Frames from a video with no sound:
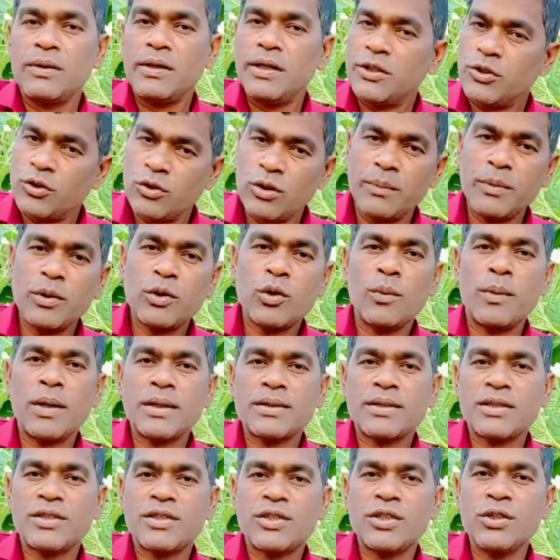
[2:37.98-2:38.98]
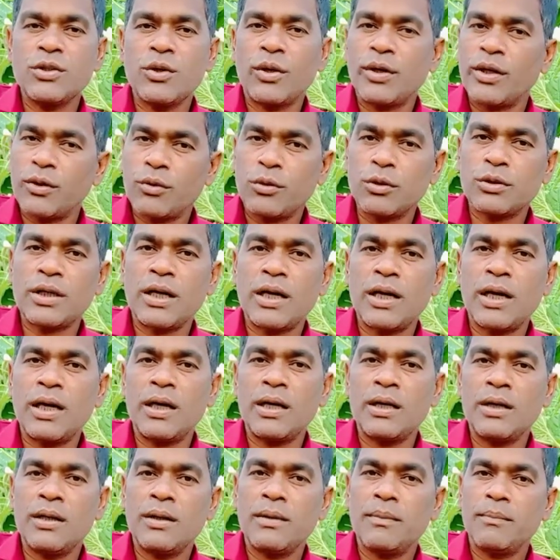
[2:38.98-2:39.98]
এজন্য আমি ক্ষমা চাচ্ছি অনেক কথা
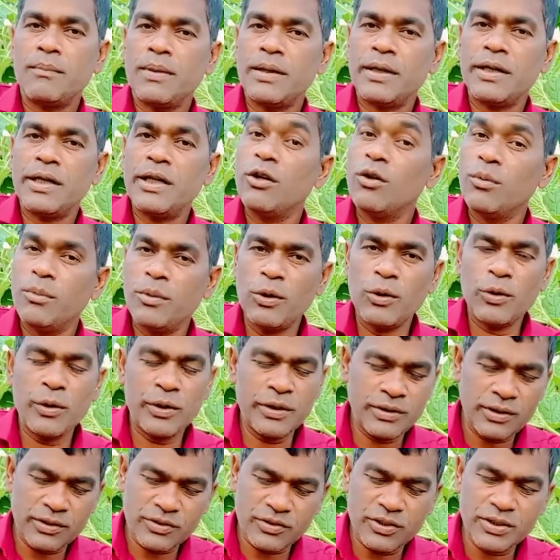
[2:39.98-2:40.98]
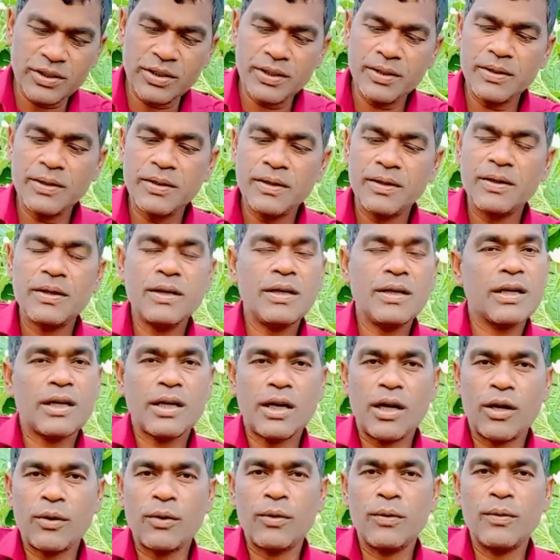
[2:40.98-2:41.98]
মানে এলোমেলো হয়ে যাচ্ছে
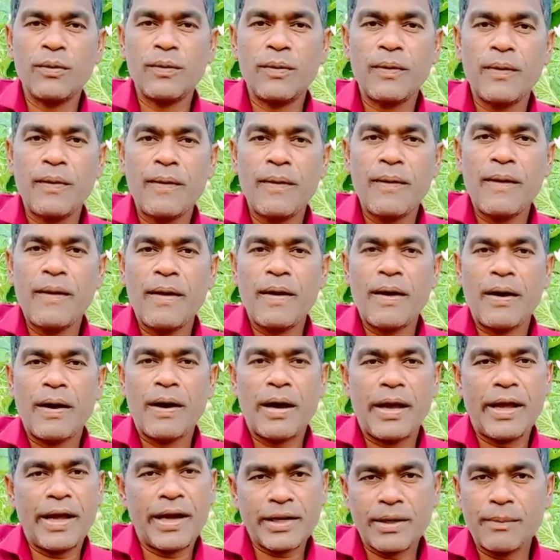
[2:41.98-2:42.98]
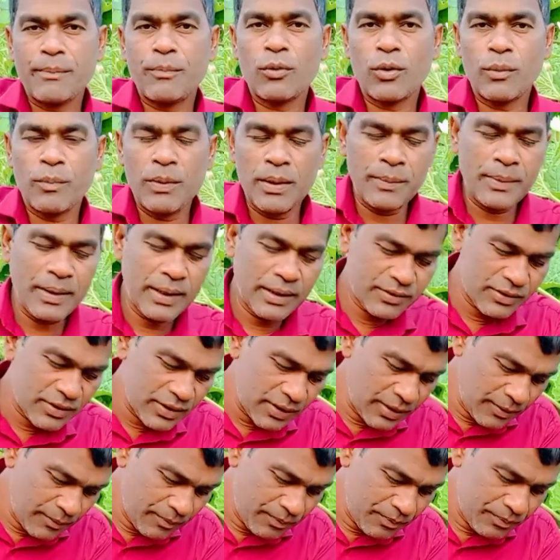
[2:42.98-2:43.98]
কারণ একটা প্রবলেমে আছি
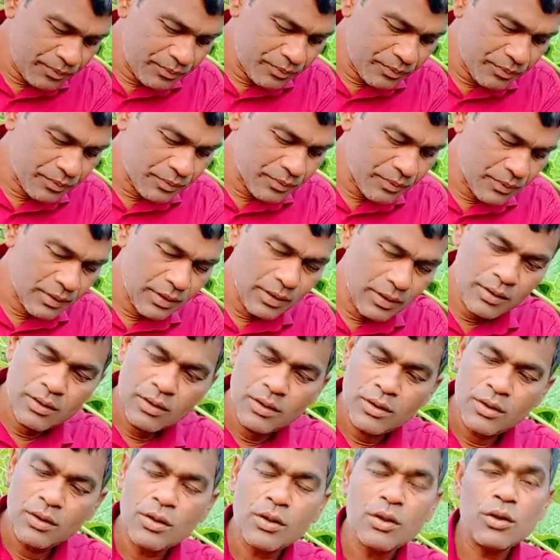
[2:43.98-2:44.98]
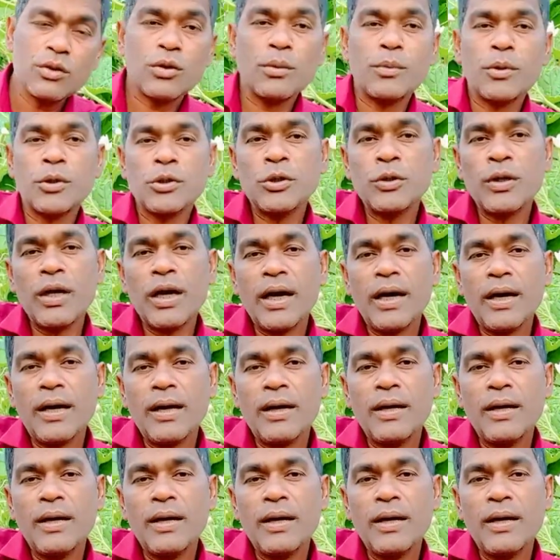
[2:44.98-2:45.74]
তো বন্ধুরা